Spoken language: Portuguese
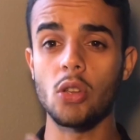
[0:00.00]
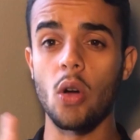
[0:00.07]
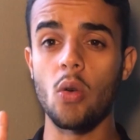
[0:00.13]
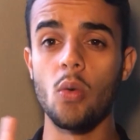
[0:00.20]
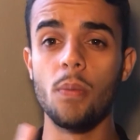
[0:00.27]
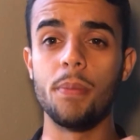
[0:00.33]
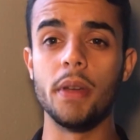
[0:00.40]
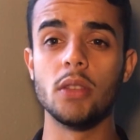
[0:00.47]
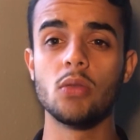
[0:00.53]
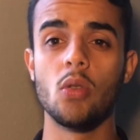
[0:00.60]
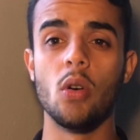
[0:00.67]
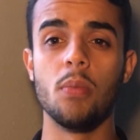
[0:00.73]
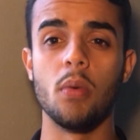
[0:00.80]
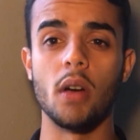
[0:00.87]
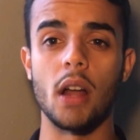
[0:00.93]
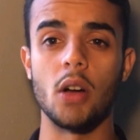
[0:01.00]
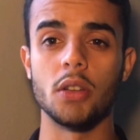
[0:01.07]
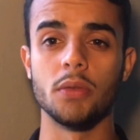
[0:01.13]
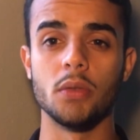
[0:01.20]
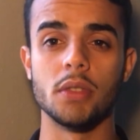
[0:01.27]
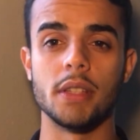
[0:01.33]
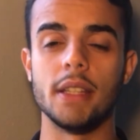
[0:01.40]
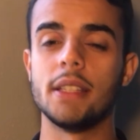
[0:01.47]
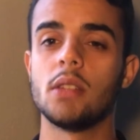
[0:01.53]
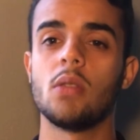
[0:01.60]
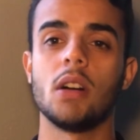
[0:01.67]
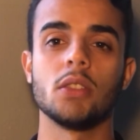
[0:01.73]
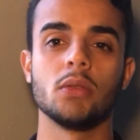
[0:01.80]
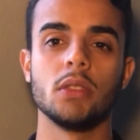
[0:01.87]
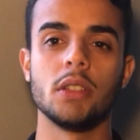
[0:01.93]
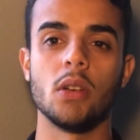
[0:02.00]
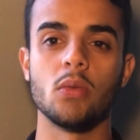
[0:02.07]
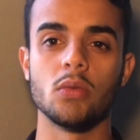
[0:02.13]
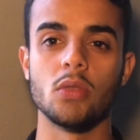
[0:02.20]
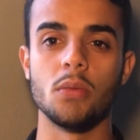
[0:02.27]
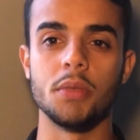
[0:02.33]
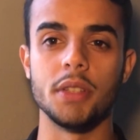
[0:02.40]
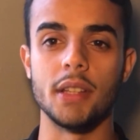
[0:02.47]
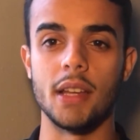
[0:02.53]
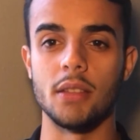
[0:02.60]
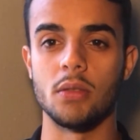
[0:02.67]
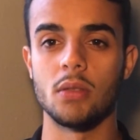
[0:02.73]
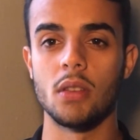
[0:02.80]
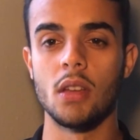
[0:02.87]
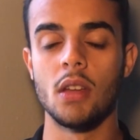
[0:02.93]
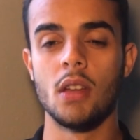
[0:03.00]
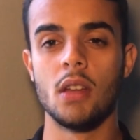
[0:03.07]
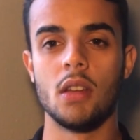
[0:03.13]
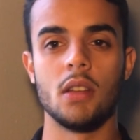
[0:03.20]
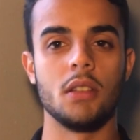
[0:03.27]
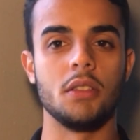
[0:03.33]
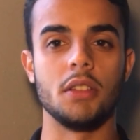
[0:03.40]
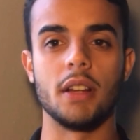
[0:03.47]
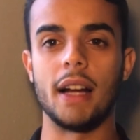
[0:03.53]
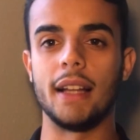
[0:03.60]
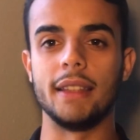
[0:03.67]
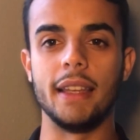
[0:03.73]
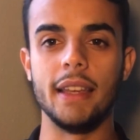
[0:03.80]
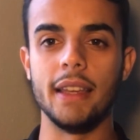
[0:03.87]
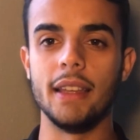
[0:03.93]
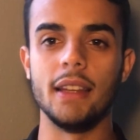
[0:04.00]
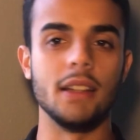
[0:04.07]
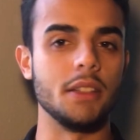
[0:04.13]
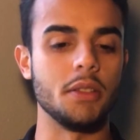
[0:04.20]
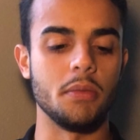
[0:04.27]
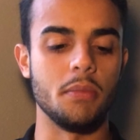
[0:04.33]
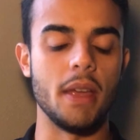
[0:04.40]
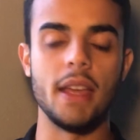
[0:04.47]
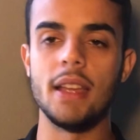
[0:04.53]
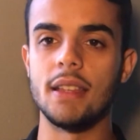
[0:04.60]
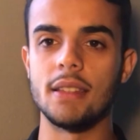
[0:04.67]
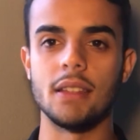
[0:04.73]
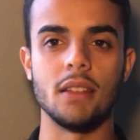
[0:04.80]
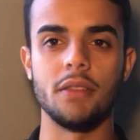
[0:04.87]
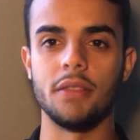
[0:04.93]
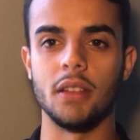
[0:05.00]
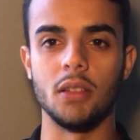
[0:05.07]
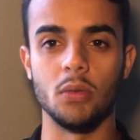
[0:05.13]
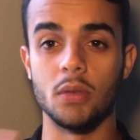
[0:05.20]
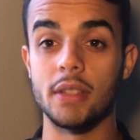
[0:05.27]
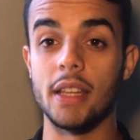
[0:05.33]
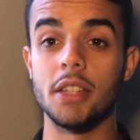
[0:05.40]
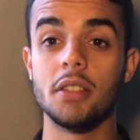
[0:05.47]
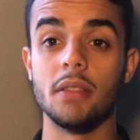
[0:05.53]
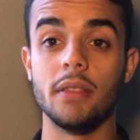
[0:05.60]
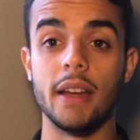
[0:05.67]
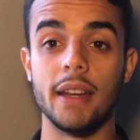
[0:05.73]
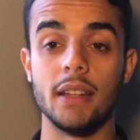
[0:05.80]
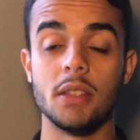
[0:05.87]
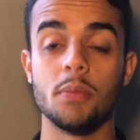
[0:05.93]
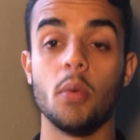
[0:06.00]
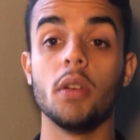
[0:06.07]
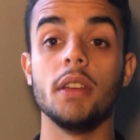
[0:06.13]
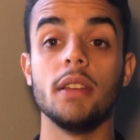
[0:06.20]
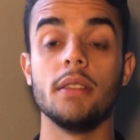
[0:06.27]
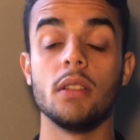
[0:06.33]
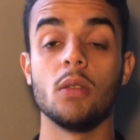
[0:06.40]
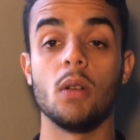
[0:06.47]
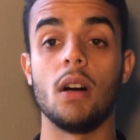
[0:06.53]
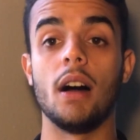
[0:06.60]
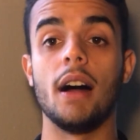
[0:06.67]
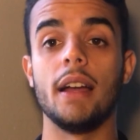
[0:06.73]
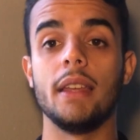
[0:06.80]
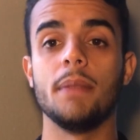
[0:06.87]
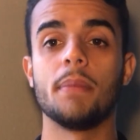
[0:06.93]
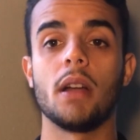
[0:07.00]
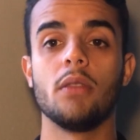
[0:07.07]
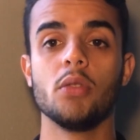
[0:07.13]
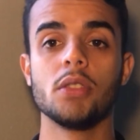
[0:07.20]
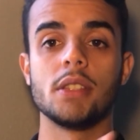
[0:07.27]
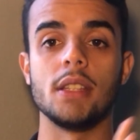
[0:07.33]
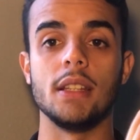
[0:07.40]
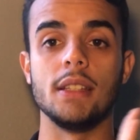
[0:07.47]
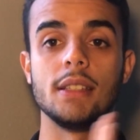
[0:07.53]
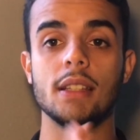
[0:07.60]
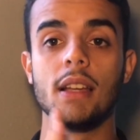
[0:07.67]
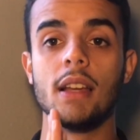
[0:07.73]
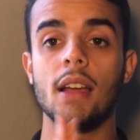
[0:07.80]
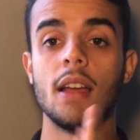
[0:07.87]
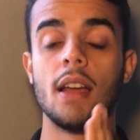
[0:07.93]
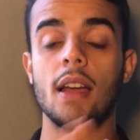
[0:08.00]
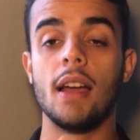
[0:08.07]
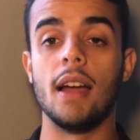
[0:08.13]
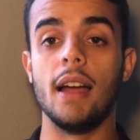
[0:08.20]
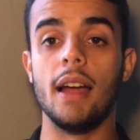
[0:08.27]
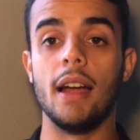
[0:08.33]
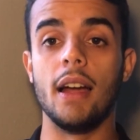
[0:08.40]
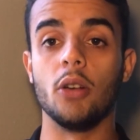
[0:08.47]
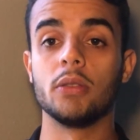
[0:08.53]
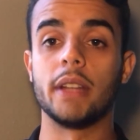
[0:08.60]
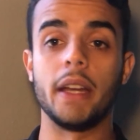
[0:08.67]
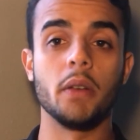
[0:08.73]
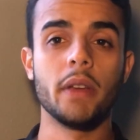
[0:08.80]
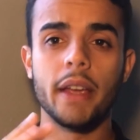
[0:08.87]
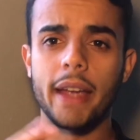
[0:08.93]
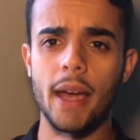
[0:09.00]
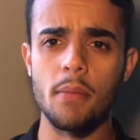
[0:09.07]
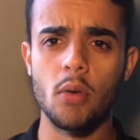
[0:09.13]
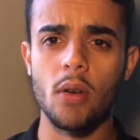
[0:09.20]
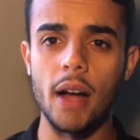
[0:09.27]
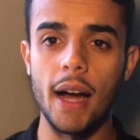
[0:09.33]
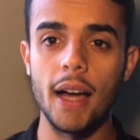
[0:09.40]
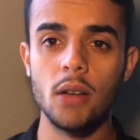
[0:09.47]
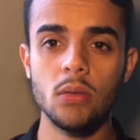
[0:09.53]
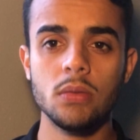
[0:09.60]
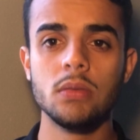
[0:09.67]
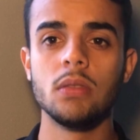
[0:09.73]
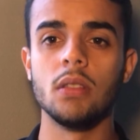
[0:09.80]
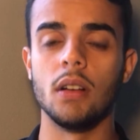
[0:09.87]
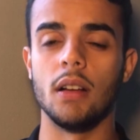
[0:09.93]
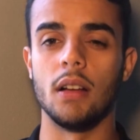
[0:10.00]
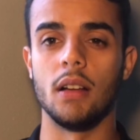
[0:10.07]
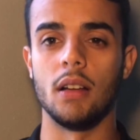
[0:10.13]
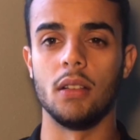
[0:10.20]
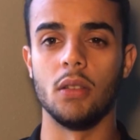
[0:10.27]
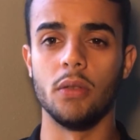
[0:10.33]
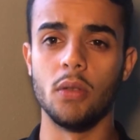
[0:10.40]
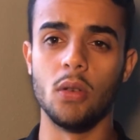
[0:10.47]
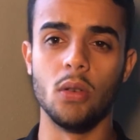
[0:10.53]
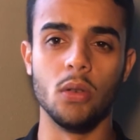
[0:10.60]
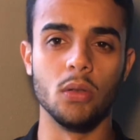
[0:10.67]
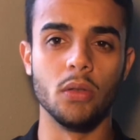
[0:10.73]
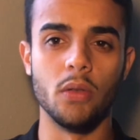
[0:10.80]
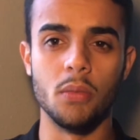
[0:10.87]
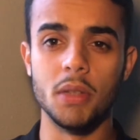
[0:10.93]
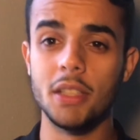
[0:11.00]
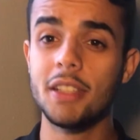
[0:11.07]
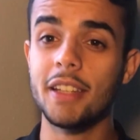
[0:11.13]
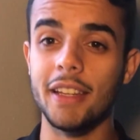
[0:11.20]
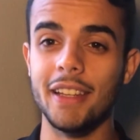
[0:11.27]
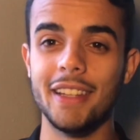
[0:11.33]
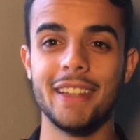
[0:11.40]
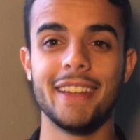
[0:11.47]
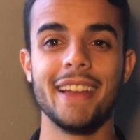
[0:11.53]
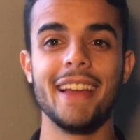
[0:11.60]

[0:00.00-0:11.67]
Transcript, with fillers: só com o peso corporal de vocês e com a ajuda de alguns objetos de cadeira, de mesa, enfim, do que vocês tiverem disponível aí para vocês. É um treino que quebra o galho, é, não, vou, não vou mentir.